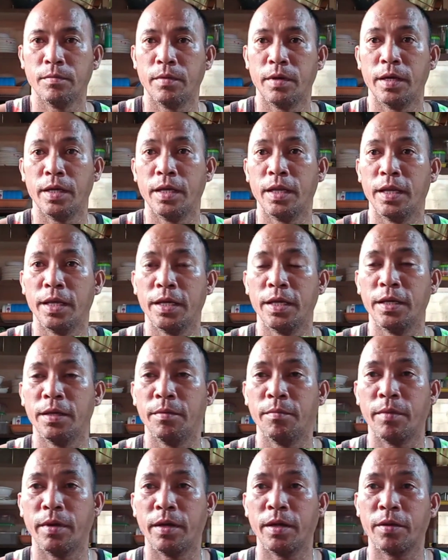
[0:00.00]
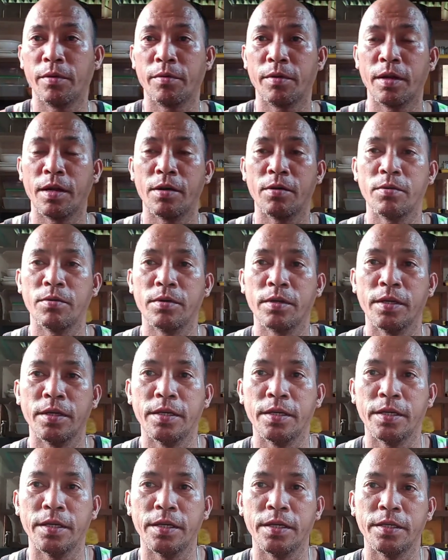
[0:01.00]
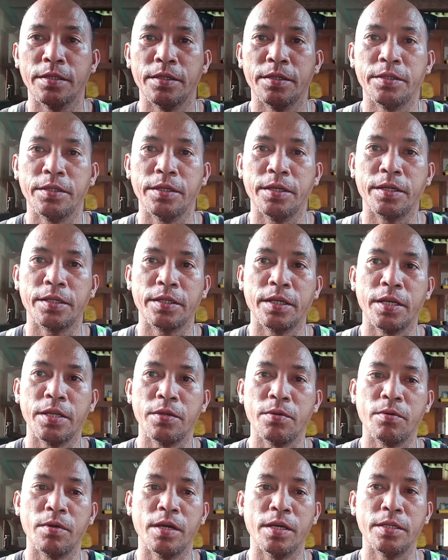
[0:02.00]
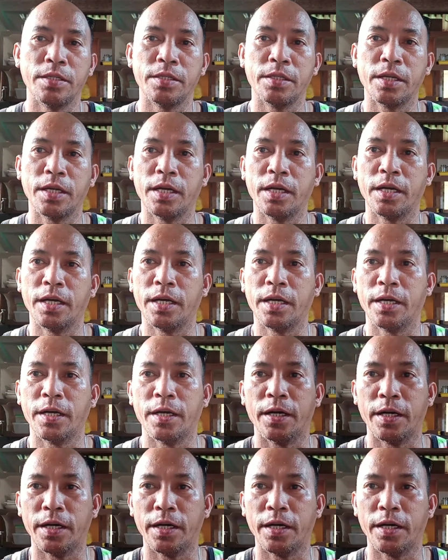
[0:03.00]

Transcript: May mayroon na akong i-share sa inyo guys na